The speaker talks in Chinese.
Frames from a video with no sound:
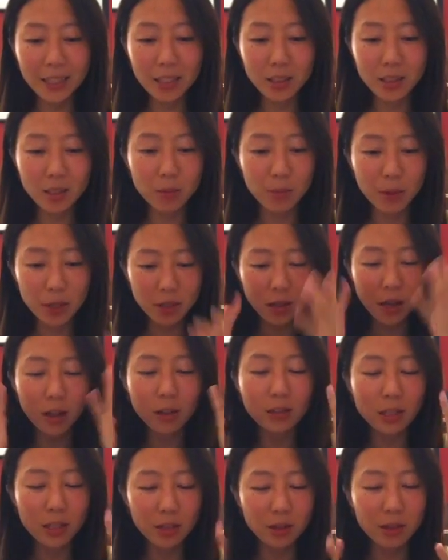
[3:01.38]
在这边，然
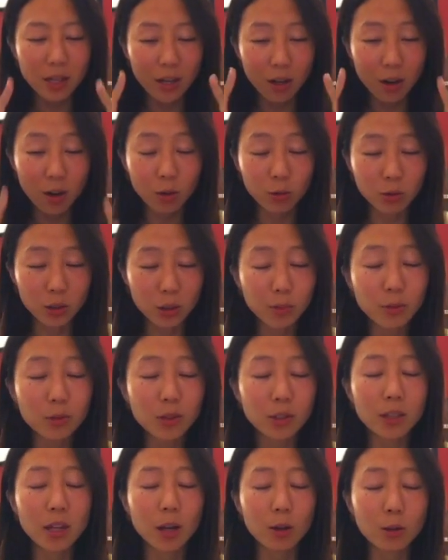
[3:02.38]
后脸脸红的不
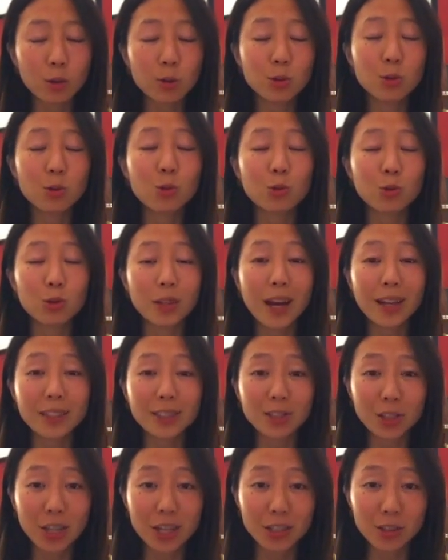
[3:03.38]
得了。允许它
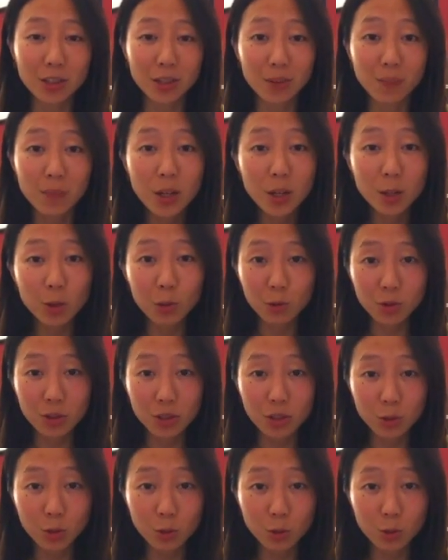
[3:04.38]
的产生，与
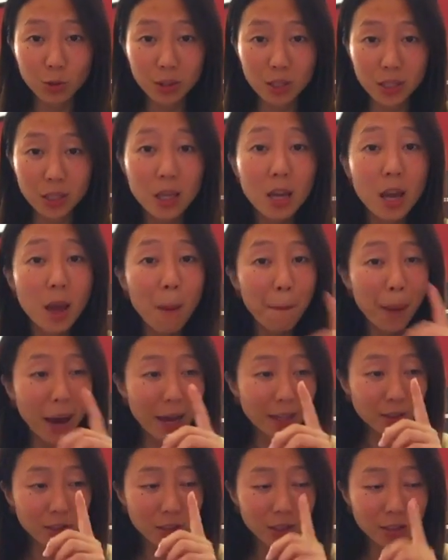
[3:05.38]
之呼吸，
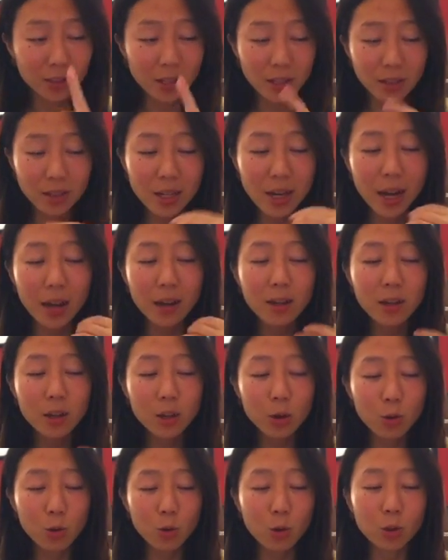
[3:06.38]
把这个能量
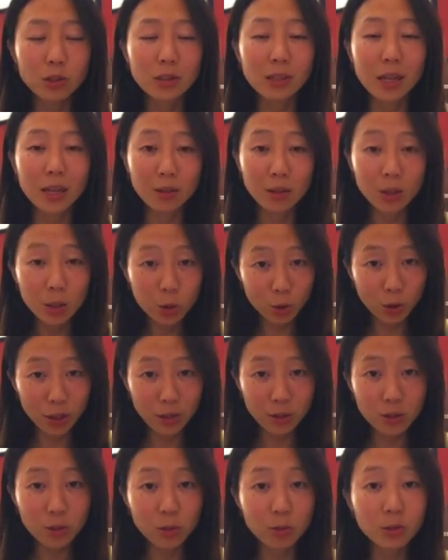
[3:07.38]
扩展，
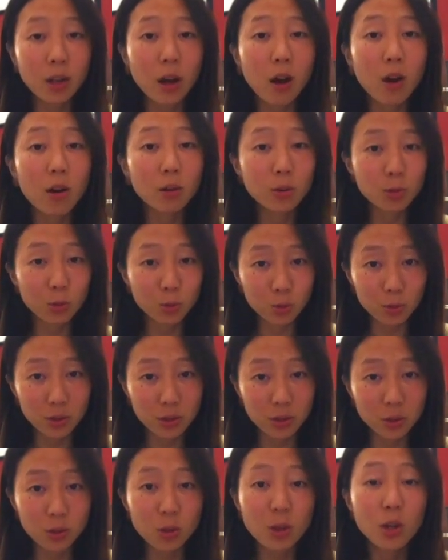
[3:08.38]
传送到肚
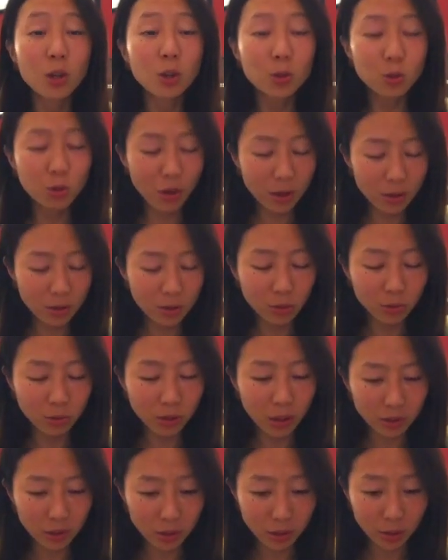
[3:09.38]
子，传送
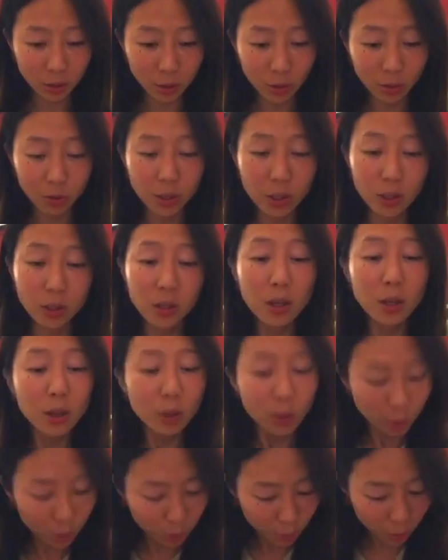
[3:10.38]
到你的腿，
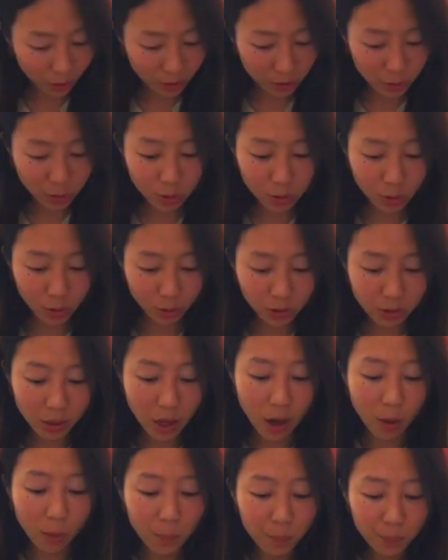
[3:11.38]
传送
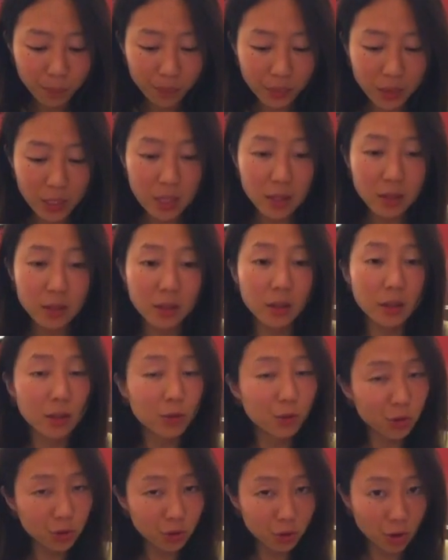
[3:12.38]
到你的
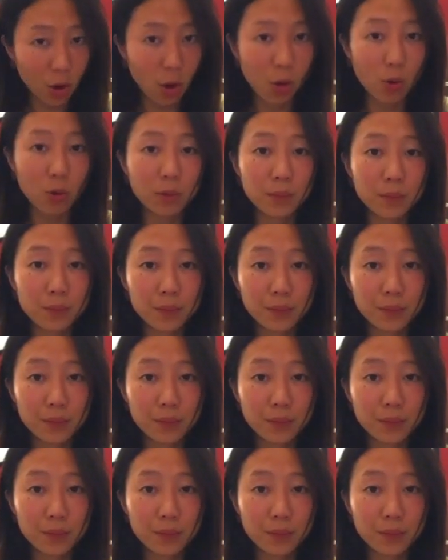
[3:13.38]
手。